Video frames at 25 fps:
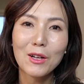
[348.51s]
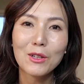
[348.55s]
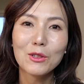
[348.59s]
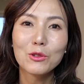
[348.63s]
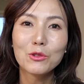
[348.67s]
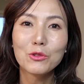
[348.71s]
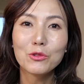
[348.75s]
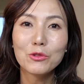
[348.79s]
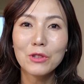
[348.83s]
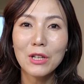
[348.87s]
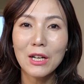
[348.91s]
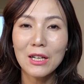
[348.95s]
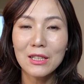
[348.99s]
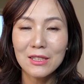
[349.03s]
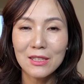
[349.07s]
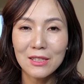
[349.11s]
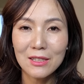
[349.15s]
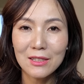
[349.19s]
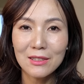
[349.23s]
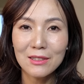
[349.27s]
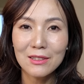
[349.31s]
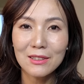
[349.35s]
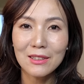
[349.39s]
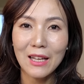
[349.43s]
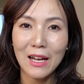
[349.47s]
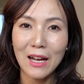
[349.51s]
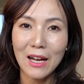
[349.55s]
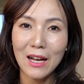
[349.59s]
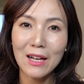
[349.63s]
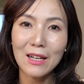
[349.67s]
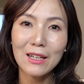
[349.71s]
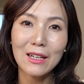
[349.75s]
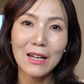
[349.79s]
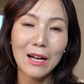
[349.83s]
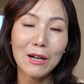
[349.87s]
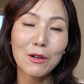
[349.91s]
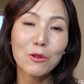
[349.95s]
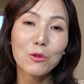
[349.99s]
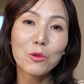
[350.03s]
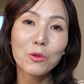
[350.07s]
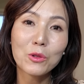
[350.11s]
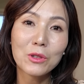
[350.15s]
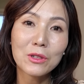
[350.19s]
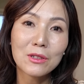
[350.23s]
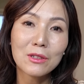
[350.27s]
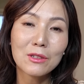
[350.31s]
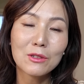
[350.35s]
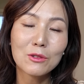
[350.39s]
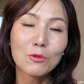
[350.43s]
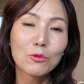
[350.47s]
두 가지를 다 갖고
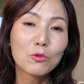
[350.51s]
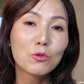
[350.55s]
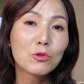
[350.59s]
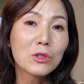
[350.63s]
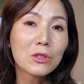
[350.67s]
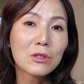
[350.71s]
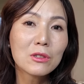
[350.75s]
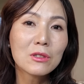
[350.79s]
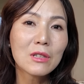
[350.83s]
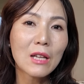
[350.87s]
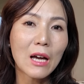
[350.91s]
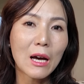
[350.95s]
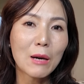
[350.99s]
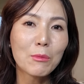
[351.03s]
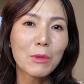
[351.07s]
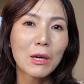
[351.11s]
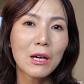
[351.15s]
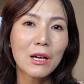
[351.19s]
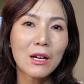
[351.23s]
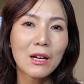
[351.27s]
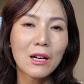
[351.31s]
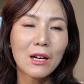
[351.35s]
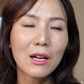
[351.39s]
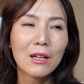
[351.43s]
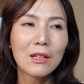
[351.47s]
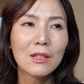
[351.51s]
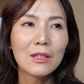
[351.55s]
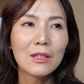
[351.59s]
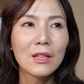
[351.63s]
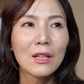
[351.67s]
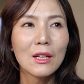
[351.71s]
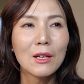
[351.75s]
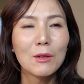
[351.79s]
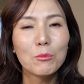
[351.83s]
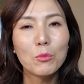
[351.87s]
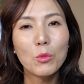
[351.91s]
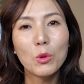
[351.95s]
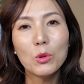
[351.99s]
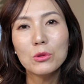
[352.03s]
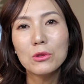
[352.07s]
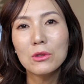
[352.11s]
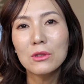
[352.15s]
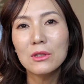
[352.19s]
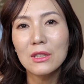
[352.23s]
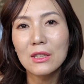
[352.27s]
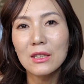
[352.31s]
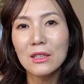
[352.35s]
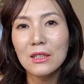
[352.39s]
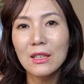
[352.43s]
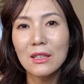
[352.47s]
있는 우리는 아마
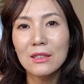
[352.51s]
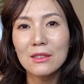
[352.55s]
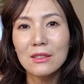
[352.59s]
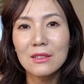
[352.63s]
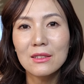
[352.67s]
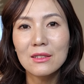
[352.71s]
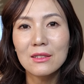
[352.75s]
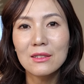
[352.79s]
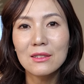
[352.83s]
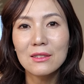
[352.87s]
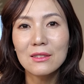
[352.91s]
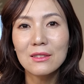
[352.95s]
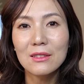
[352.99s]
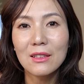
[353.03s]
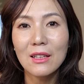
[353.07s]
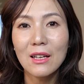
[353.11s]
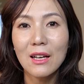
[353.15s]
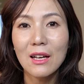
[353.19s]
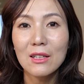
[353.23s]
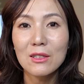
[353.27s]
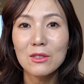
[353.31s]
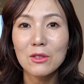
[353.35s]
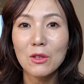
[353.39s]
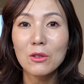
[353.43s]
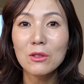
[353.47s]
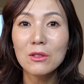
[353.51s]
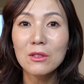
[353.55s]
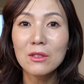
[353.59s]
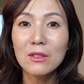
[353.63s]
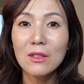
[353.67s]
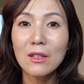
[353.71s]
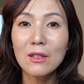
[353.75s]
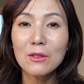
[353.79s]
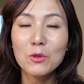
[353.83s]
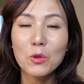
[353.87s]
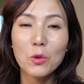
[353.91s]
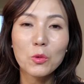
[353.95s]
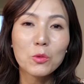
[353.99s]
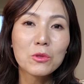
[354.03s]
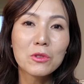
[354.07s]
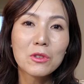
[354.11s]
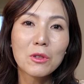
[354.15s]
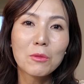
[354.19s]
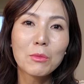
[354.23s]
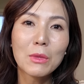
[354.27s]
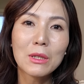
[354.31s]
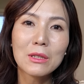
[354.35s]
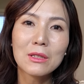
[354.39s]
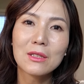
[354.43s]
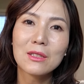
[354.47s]
모든 인간들은 절대 좋은
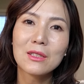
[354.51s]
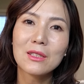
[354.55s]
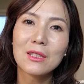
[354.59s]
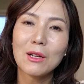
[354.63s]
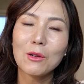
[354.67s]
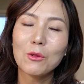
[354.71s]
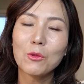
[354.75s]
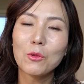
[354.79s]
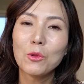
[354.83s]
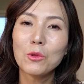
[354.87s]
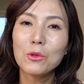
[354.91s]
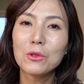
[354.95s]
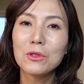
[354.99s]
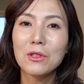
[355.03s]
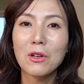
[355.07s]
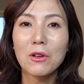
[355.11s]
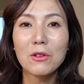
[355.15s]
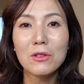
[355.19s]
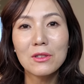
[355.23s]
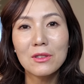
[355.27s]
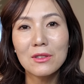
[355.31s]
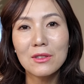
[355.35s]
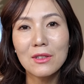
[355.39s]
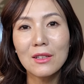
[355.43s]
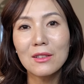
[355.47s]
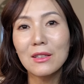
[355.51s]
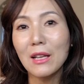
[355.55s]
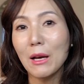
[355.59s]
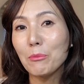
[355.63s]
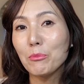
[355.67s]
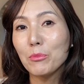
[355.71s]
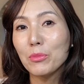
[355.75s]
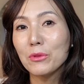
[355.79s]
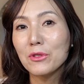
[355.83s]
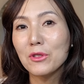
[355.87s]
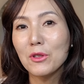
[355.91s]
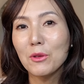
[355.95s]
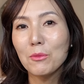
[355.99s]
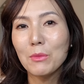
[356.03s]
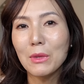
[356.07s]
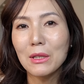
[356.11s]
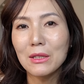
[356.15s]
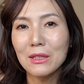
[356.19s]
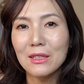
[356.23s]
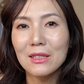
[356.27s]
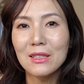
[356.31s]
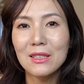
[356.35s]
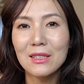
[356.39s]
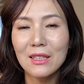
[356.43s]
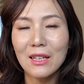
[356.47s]
점만 있지 않고 절대 나쁜 점만
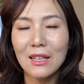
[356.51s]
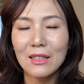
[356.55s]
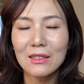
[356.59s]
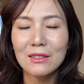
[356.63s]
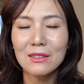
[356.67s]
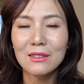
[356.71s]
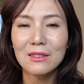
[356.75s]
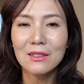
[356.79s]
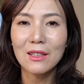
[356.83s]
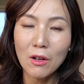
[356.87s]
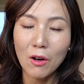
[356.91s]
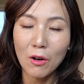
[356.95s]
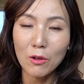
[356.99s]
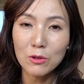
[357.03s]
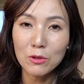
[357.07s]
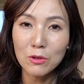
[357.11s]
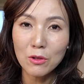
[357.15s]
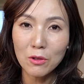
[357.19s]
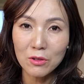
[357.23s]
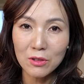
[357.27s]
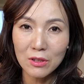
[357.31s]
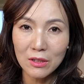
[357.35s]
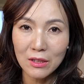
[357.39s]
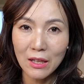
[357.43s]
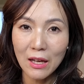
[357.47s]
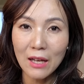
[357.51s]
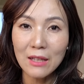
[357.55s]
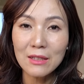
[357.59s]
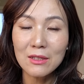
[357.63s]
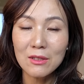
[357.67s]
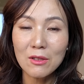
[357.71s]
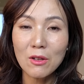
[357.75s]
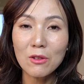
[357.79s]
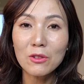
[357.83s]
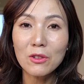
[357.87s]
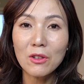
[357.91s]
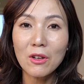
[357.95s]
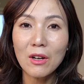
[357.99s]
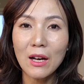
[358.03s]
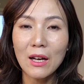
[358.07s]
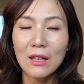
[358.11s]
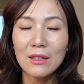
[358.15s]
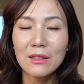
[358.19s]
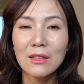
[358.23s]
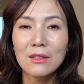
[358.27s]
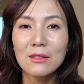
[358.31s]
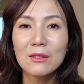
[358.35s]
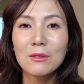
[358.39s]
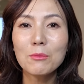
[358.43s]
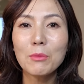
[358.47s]
있지 않은 어떤 한 성격
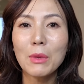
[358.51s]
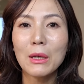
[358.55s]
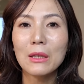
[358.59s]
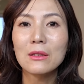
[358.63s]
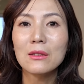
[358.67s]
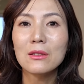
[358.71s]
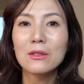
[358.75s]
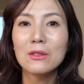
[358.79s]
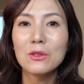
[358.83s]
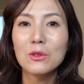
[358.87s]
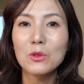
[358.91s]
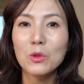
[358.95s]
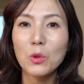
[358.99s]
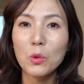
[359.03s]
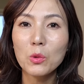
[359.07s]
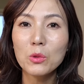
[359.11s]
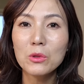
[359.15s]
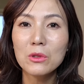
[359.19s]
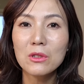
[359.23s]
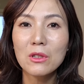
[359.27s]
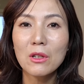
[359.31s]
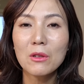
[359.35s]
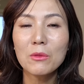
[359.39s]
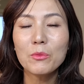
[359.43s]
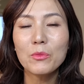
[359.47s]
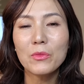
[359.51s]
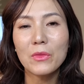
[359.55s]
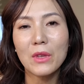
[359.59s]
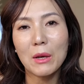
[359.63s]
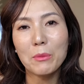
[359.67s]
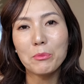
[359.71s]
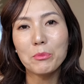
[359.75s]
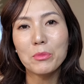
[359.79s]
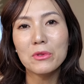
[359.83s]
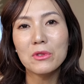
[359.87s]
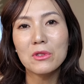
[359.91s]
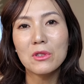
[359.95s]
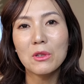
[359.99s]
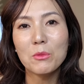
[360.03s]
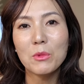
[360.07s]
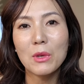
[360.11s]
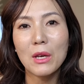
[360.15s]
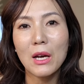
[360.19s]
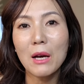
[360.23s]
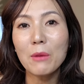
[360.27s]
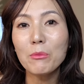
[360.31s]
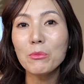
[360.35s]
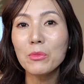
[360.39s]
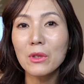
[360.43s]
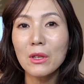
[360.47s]
안에는 반드시 좋은 점, 나쁜 점이
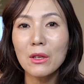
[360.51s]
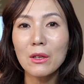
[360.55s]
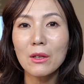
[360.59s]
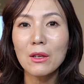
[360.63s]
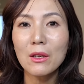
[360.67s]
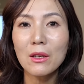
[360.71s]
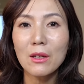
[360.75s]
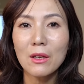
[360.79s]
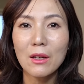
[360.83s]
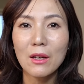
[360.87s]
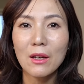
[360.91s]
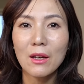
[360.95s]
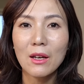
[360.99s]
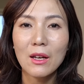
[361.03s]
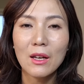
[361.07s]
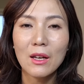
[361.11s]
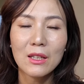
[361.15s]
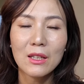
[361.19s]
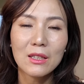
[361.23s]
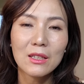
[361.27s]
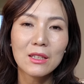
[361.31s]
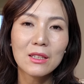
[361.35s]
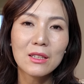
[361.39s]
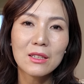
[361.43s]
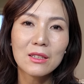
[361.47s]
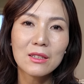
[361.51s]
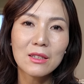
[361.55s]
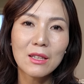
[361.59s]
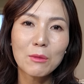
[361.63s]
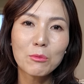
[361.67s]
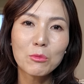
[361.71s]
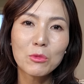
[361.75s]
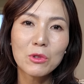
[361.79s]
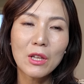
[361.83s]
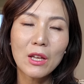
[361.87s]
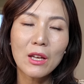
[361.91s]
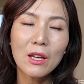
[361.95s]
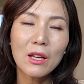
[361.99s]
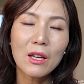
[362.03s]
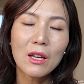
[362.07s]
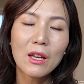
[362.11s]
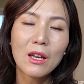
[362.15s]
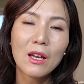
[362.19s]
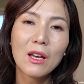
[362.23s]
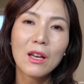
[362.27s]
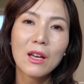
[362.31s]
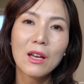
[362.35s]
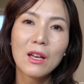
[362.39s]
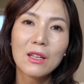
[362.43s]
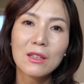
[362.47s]
함께 있기 때문에
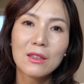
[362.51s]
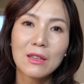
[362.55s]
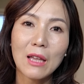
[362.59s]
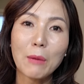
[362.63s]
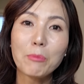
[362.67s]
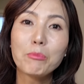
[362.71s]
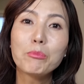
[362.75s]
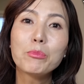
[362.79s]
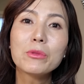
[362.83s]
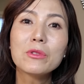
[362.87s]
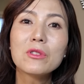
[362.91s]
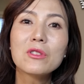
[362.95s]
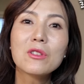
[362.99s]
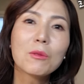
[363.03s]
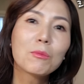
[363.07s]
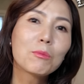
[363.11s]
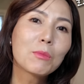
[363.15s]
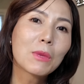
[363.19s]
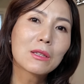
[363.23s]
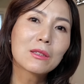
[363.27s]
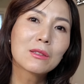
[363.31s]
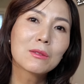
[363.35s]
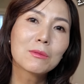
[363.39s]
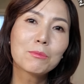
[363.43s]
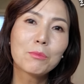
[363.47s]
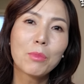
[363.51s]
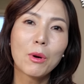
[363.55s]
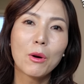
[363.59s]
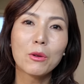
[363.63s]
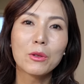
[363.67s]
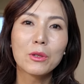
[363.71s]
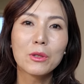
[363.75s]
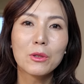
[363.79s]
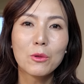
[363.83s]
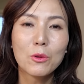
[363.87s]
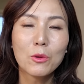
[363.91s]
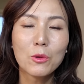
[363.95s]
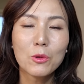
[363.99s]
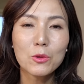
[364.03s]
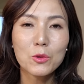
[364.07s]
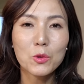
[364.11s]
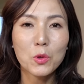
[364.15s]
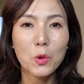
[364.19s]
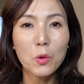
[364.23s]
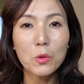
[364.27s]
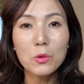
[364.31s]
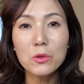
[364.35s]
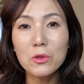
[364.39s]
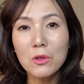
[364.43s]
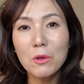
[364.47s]
나쁜 점만은 버리고
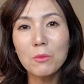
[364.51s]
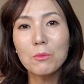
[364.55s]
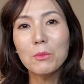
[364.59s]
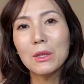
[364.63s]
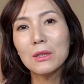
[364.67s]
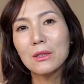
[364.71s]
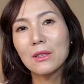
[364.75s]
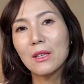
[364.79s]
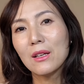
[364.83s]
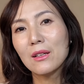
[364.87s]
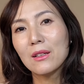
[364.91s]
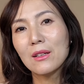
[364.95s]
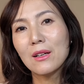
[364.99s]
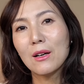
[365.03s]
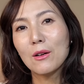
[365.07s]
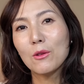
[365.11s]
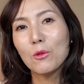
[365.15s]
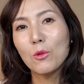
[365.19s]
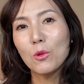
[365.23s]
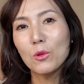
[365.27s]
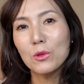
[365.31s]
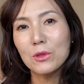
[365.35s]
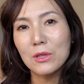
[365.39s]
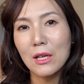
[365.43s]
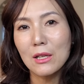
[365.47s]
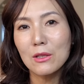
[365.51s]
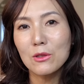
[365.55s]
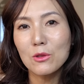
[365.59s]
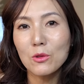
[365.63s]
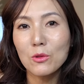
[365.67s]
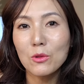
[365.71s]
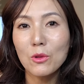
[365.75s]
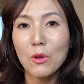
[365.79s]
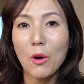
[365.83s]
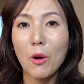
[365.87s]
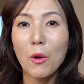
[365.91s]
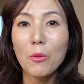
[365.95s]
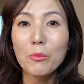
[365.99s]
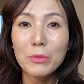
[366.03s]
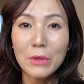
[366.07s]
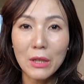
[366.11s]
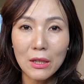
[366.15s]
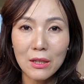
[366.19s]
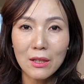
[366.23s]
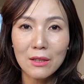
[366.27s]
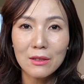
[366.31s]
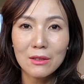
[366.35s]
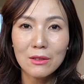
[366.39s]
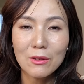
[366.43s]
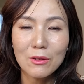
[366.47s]
좋은 점만 테크하고 살 수는
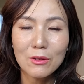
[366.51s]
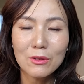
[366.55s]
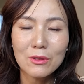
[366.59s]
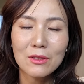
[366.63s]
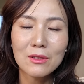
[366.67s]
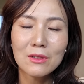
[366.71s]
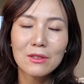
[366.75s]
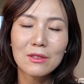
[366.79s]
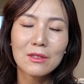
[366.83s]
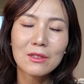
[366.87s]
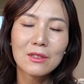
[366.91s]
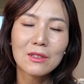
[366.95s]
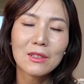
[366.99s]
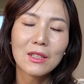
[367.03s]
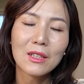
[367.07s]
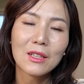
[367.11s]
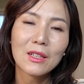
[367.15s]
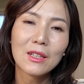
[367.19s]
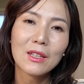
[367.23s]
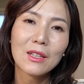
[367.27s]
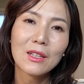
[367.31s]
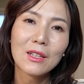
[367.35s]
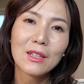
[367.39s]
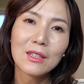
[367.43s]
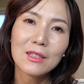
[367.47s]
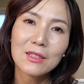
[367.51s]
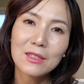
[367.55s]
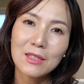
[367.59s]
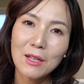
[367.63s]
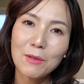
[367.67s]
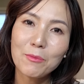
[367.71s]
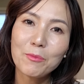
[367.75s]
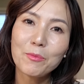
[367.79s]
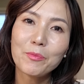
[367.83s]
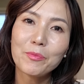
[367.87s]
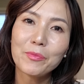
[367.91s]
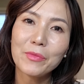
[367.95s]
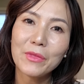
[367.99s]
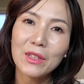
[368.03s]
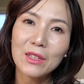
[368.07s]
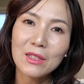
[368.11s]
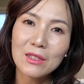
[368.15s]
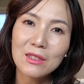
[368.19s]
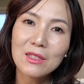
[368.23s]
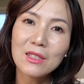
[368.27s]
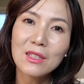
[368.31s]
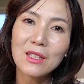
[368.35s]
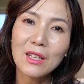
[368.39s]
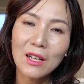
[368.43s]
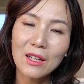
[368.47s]
없다라는 것을 참
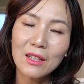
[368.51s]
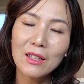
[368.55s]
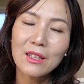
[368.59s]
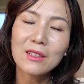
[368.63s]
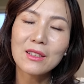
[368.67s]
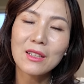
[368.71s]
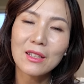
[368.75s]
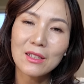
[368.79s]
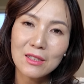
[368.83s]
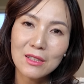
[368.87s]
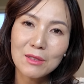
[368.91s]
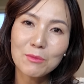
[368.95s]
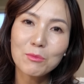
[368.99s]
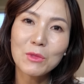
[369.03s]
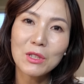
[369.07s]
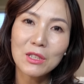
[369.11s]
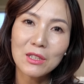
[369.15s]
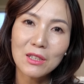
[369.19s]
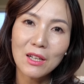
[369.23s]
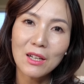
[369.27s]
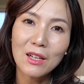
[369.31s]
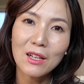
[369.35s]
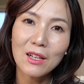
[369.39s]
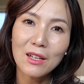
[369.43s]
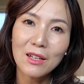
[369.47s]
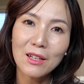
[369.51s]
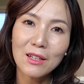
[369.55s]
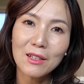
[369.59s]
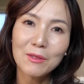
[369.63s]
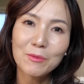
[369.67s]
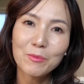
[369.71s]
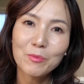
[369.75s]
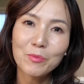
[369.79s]
인지하게 됐습니다.